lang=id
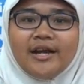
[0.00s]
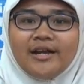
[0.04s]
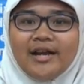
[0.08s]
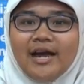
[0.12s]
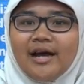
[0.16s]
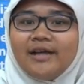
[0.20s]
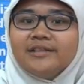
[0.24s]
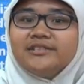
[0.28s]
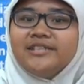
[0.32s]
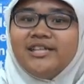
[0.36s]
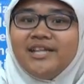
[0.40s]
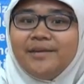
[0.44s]

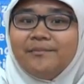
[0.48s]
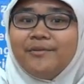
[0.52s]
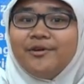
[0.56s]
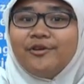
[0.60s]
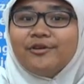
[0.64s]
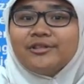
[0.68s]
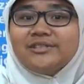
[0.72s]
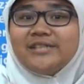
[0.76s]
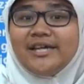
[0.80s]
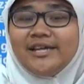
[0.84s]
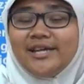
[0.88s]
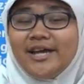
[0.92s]
nah jadi
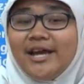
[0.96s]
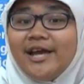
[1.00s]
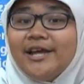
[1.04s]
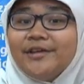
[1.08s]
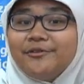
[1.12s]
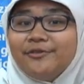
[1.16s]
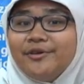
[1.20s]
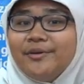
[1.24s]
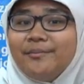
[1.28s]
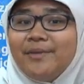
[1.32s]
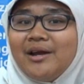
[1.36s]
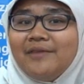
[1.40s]
menurut saya
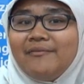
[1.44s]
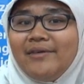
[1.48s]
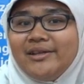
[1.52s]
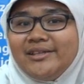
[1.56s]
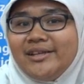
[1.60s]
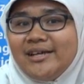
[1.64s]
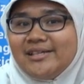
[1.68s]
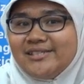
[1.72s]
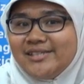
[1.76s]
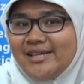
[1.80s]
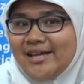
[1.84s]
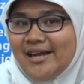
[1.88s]
itu
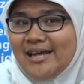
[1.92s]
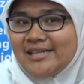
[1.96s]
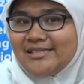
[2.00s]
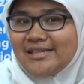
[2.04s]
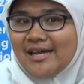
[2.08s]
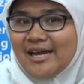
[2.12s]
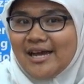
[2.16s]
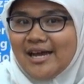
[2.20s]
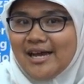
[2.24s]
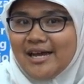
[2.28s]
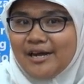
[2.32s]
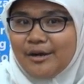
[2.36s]
manfaat yang saya
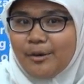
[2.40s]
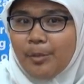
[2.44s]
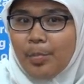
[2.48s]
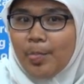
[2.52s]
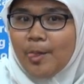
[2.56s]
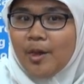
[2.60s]
rasakan